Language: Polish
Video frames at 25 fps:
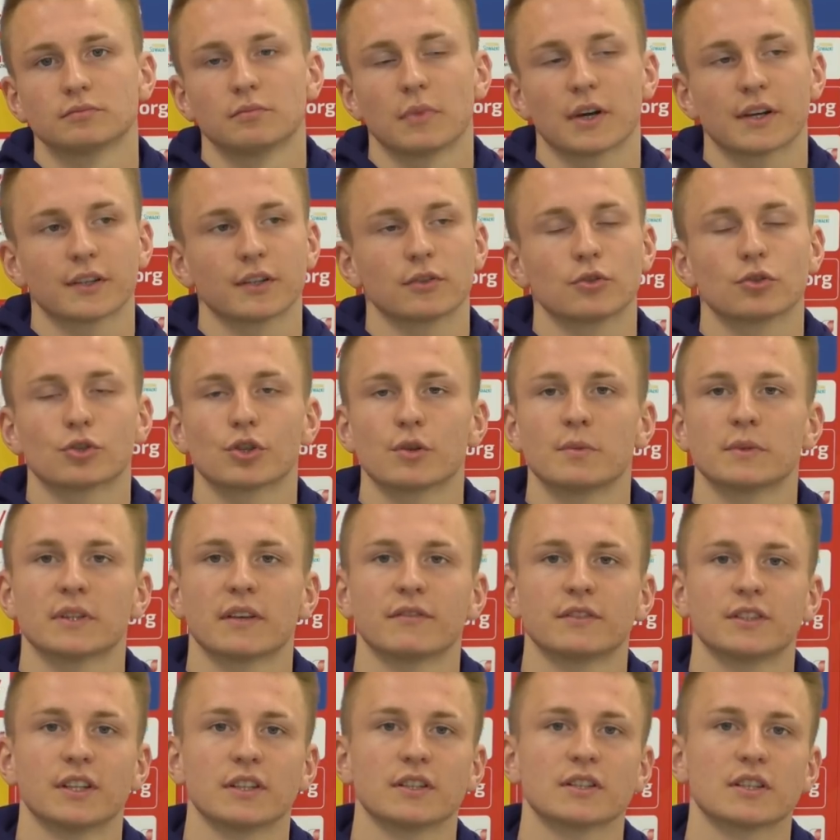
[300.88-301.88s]
Bardzo dużo im
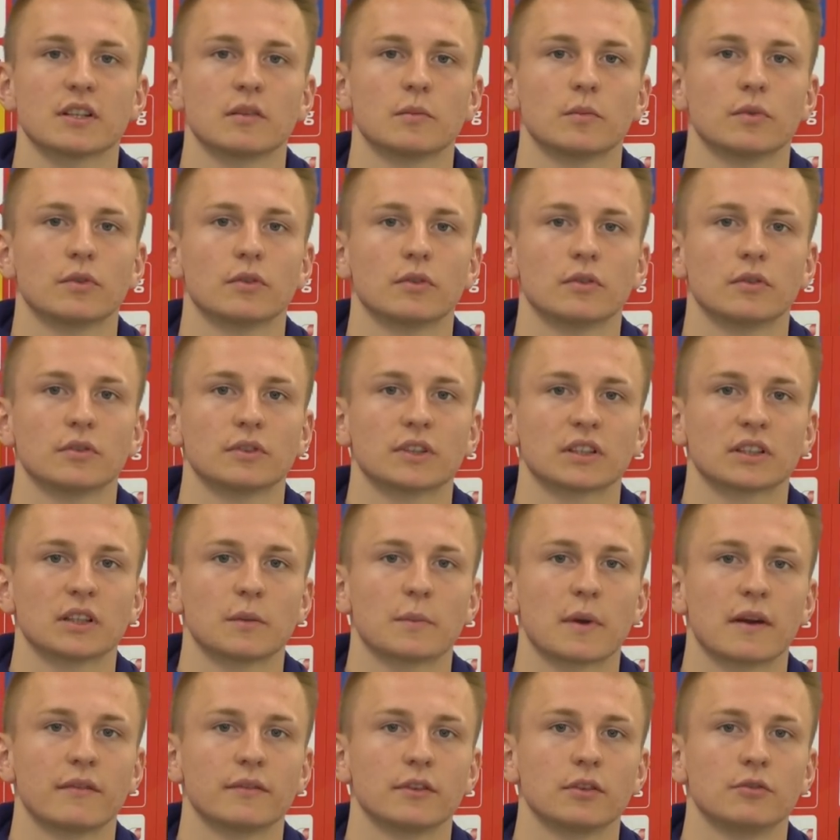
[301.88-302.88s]
zawdzięczam, bo tak
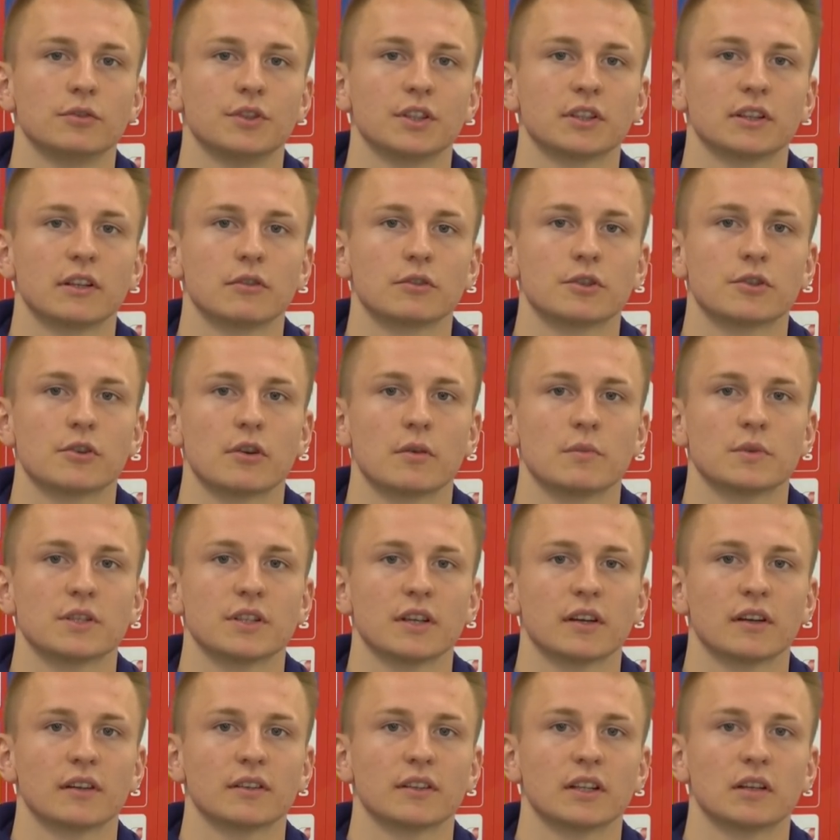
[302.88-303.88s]
naprawdę u nich nauczyłem
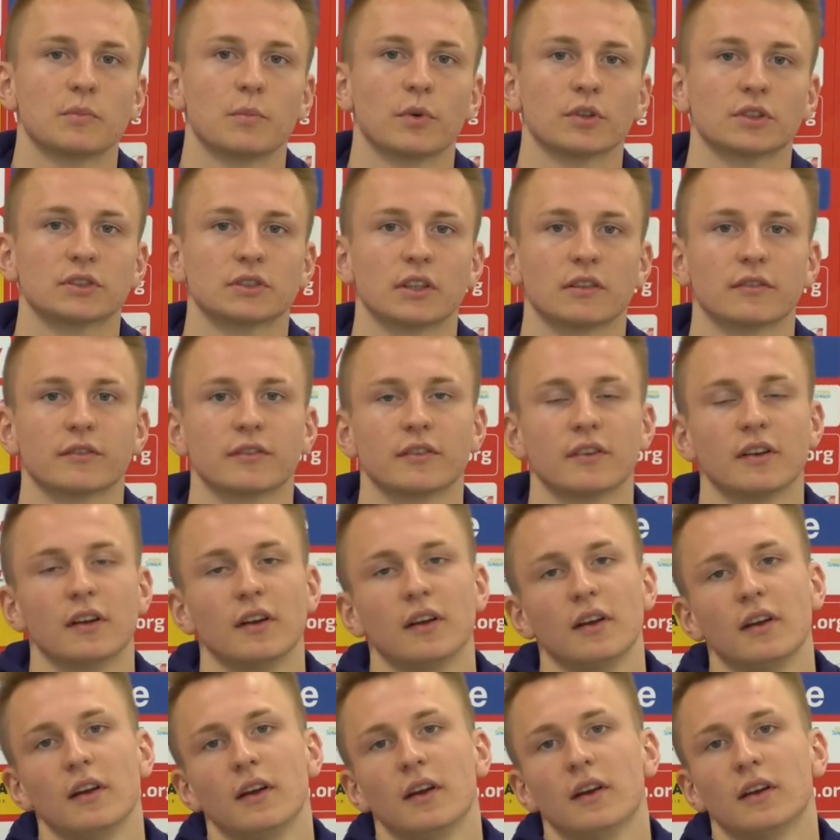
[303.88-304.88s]
się tych postaw
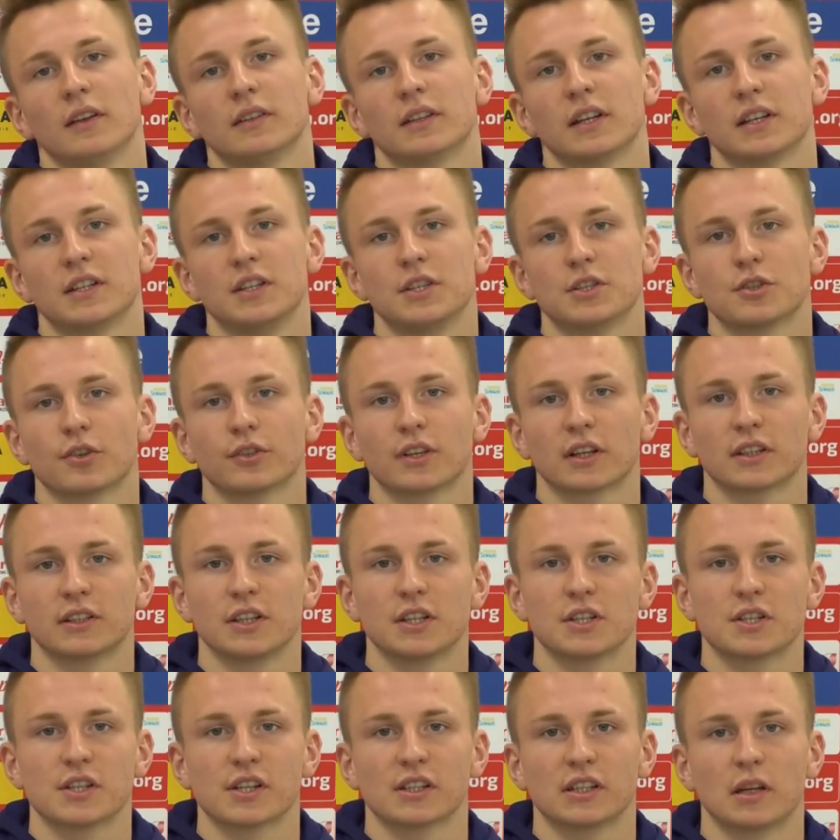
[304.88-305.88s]

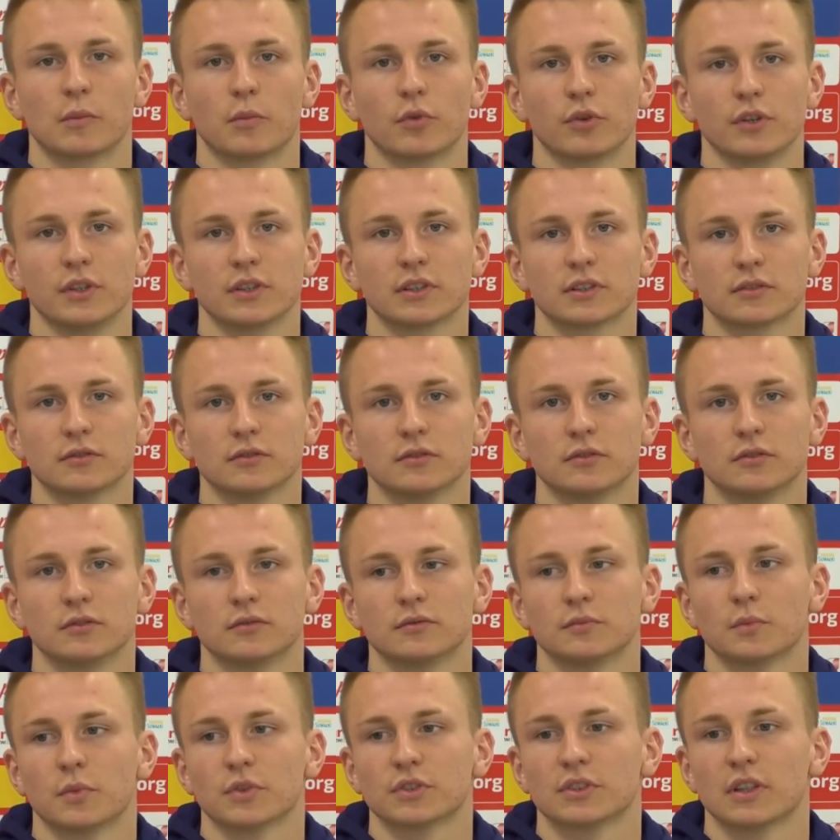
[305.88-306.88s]
techniczno-taktycznych na boisku.
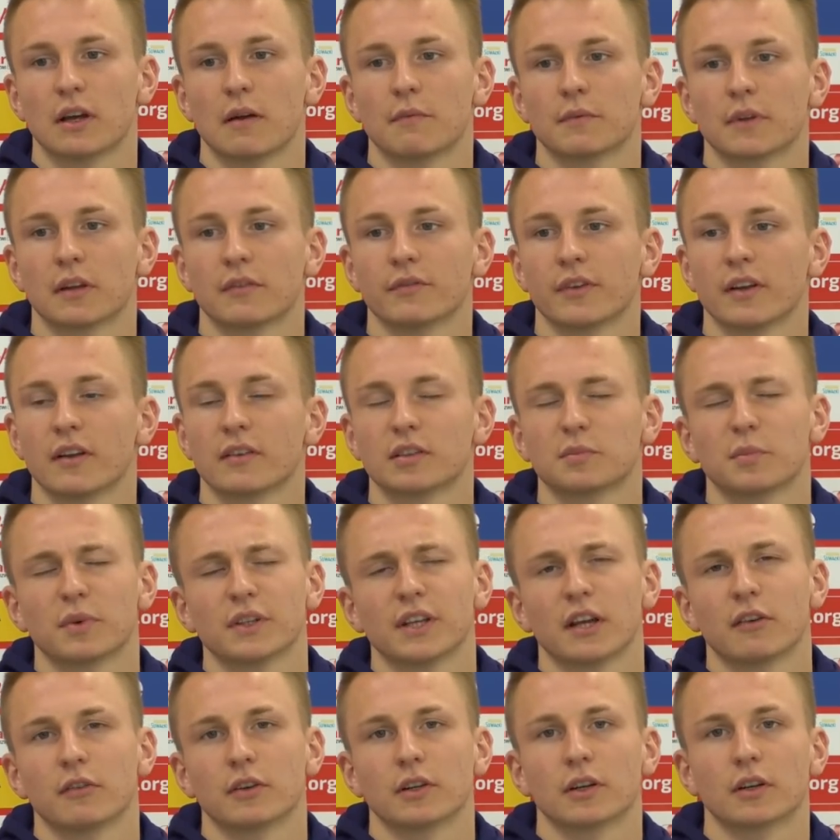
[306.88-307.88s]
Poznałem tam wiele
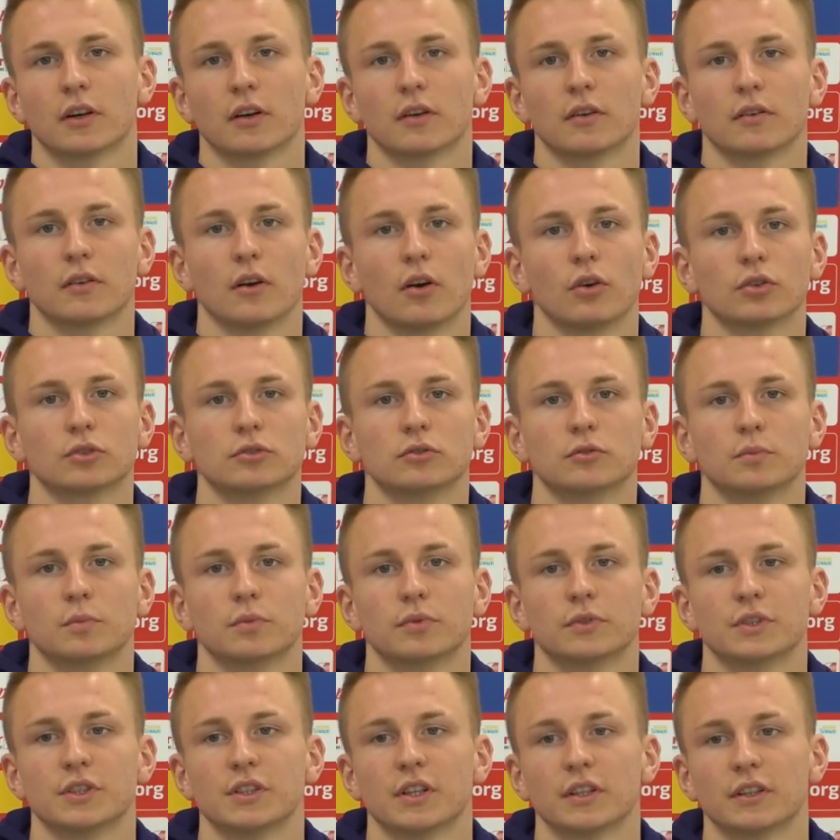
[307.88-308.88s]
wspaniałych
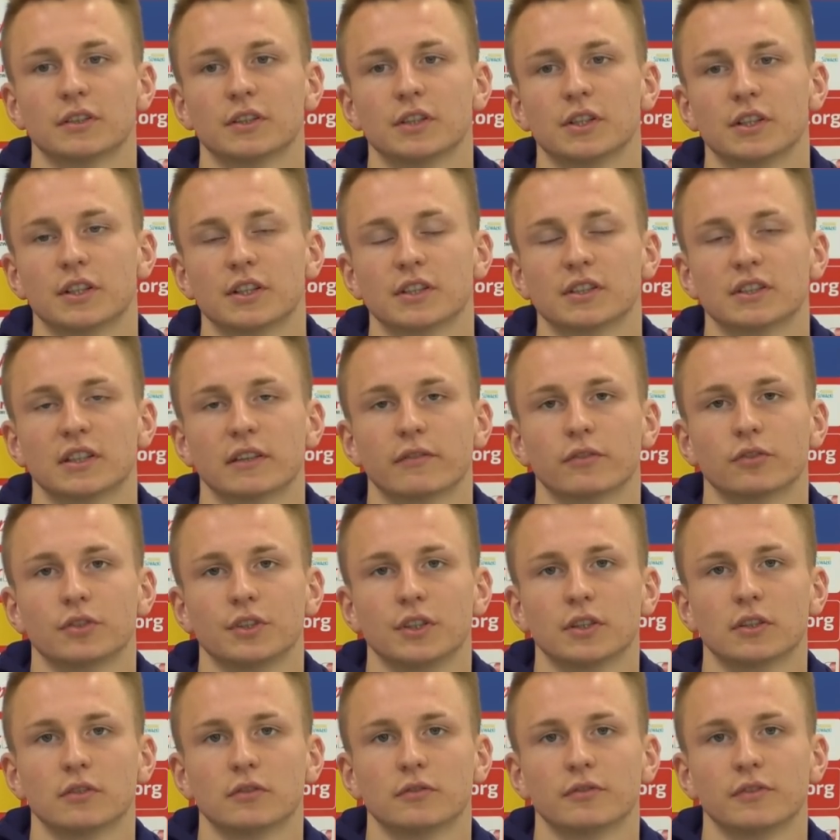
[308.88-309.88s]
osób, czy, te, czy też
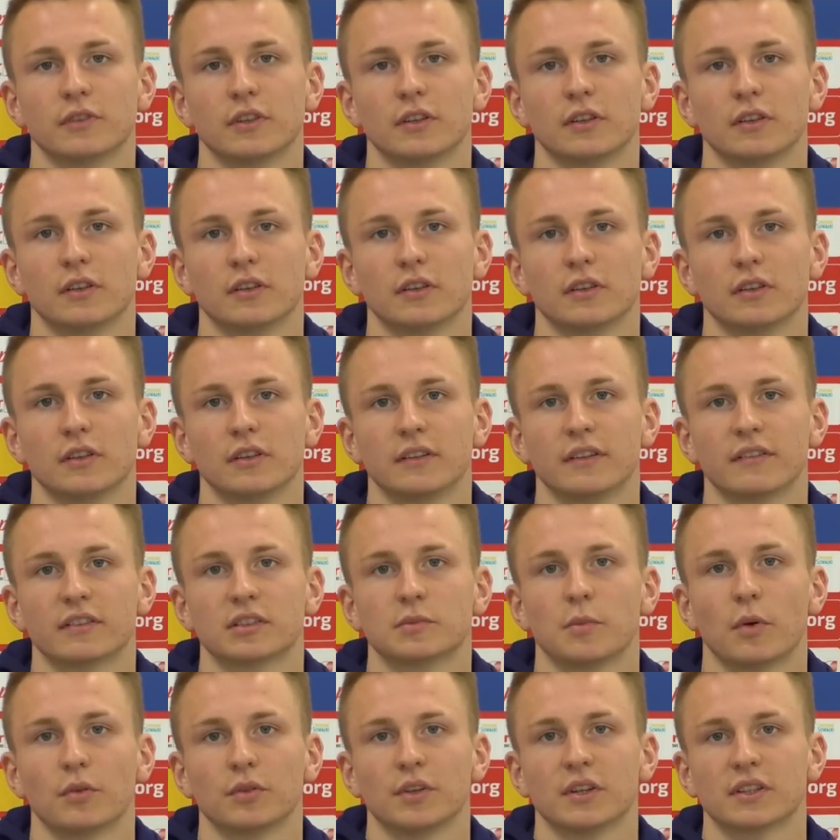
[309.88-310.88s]
zawodników i, i tych
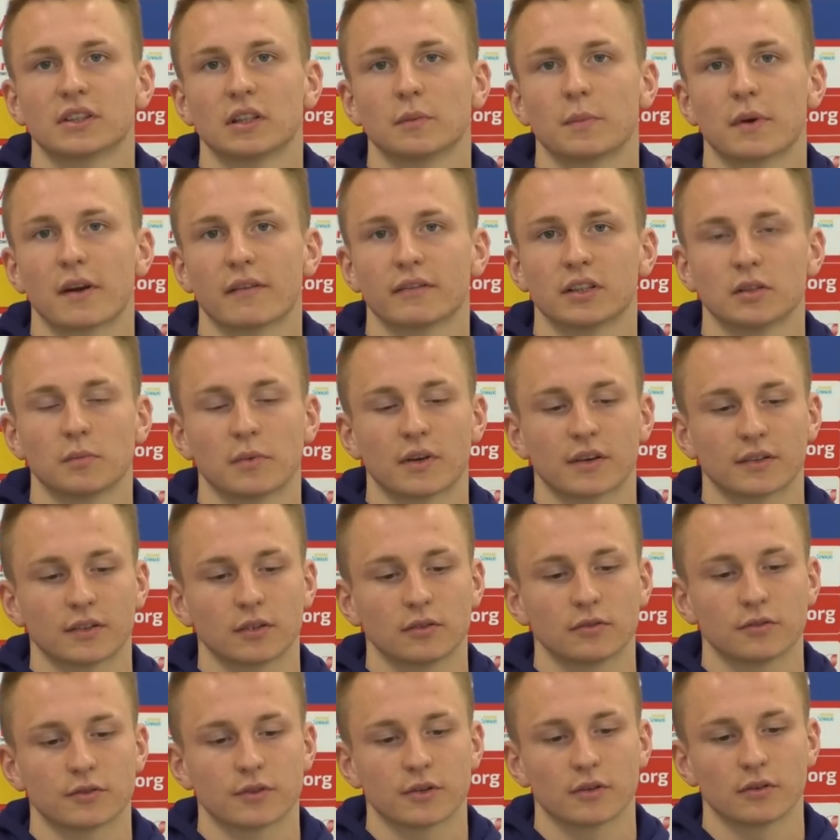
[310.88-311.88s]
wspomnień jest naprawdę
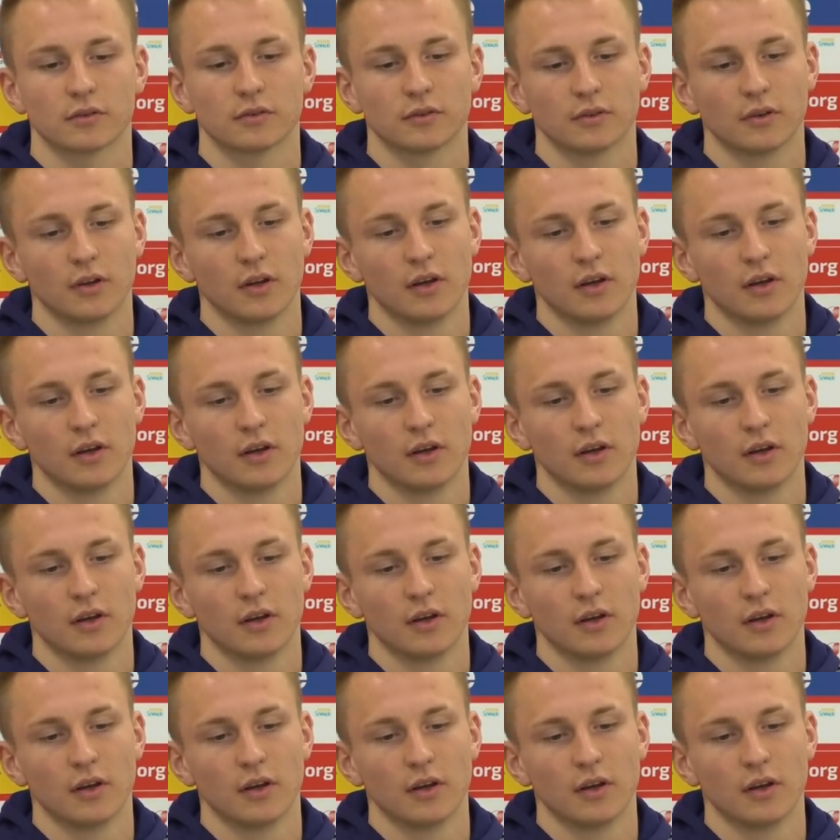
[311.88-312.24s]
bardzo dużo.